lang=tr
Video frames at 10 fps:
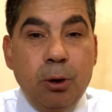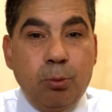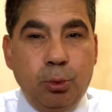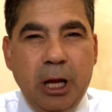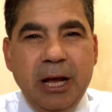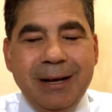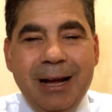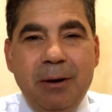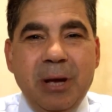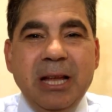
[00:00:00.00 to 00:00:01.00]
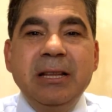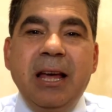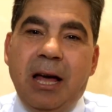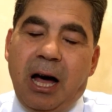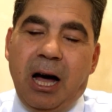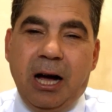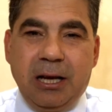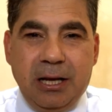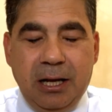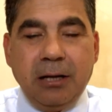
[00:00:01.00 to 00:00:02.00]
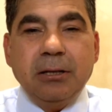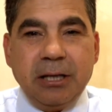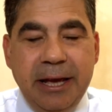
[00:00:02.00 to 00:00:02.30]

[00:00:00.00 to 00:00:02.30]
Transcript: Buna rağmen hala